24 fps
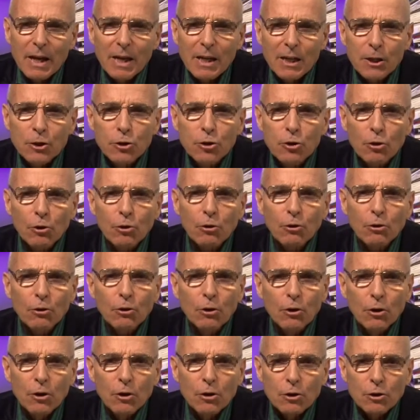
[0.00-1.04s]
que yo
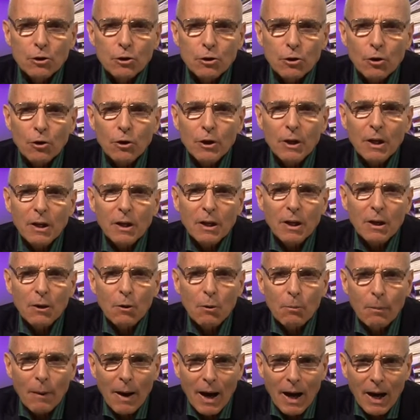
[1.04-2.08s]
soy
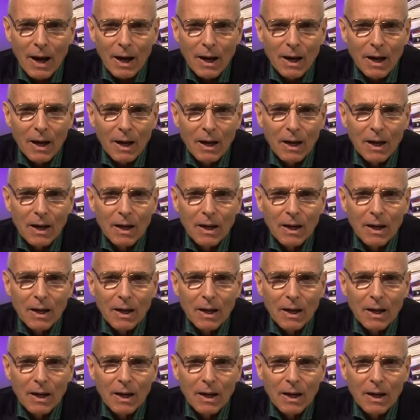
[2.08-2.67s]
Jehová,